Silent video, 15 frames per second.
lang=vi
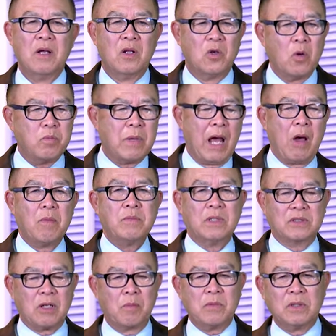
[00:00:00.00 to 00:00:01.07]
Lúc nào cũng ở
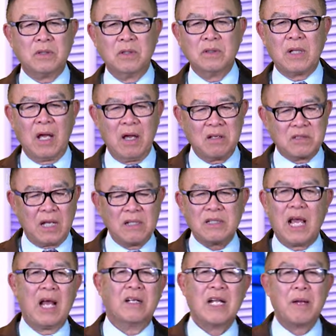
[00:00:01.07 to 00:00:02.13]
trong cái tư thế sẵn
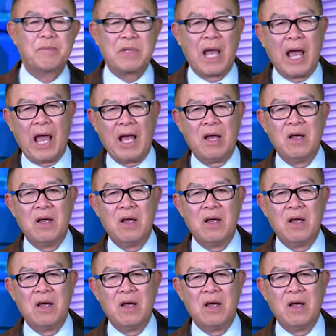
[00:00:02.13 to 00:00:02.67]
sàng đáp trả